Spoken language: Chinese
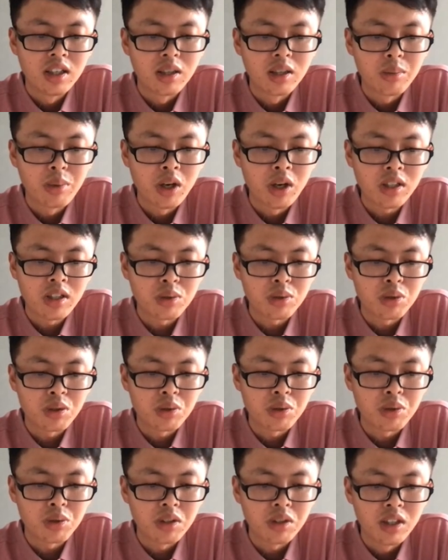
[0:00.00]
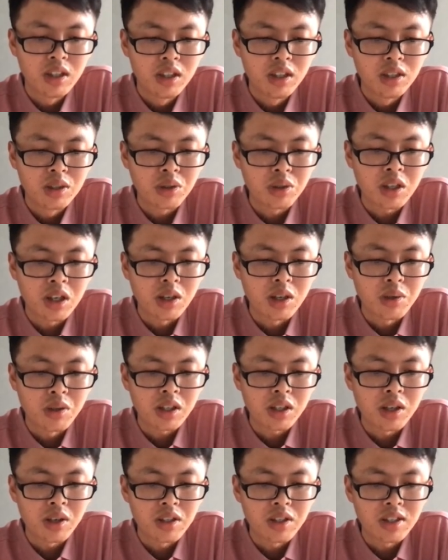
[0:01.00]
，Pulsar 最初就考虑了
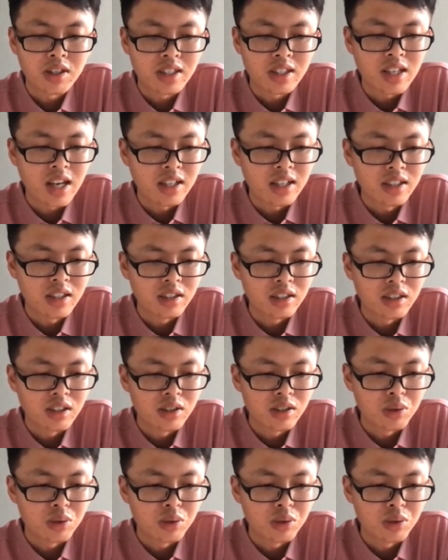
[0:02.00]
高一致的场景，